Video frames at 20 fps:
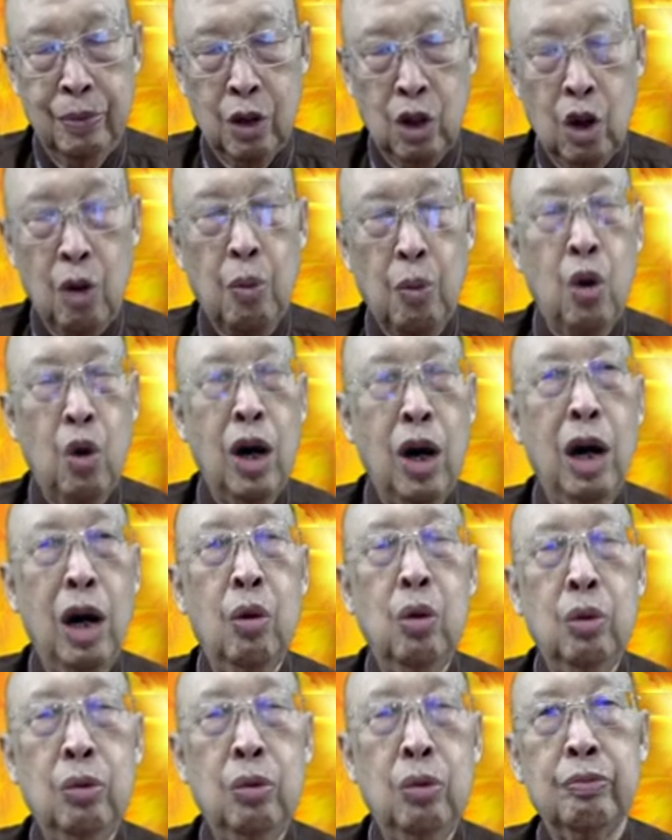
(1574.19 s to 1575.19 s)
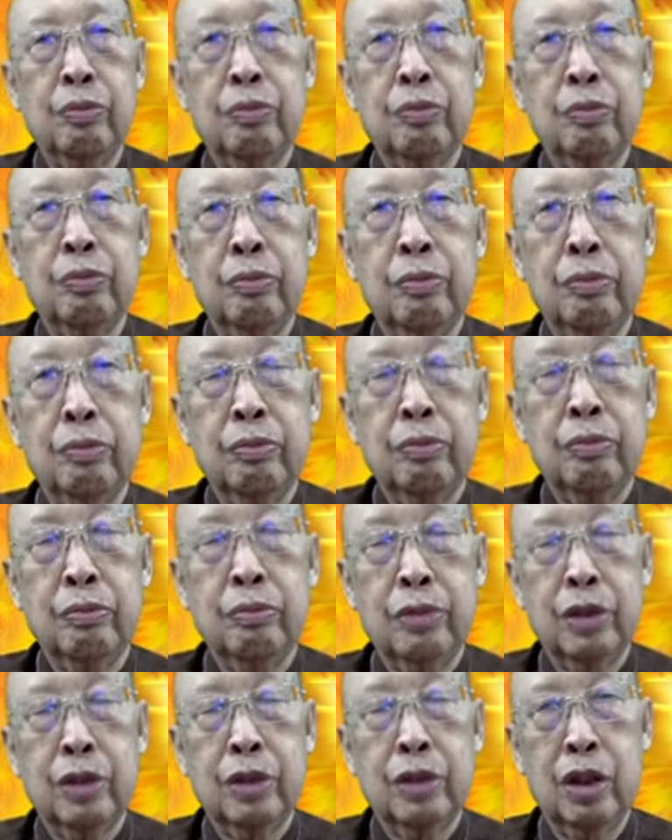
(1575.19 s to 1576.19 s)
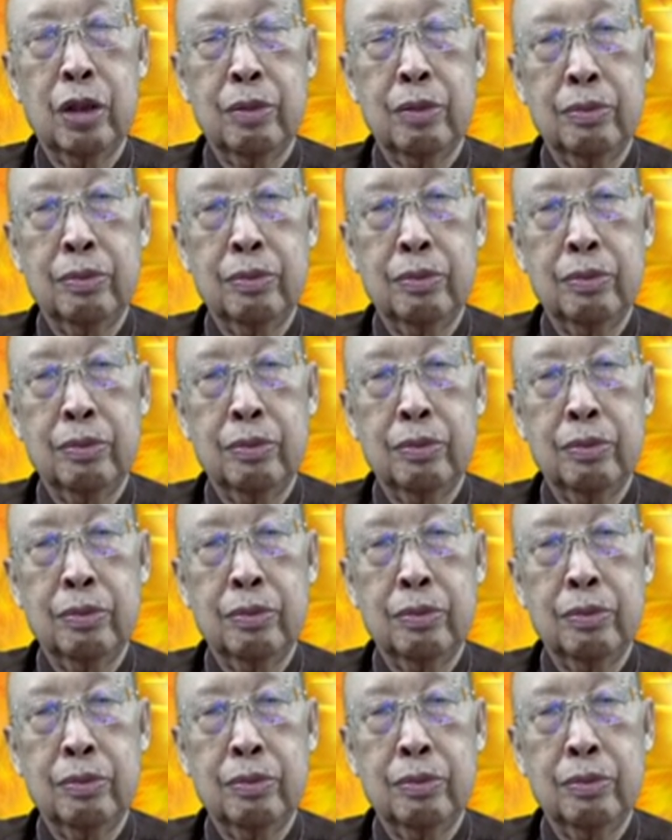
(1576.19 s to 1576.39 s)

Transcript: ขอบครัวเขาเนาะ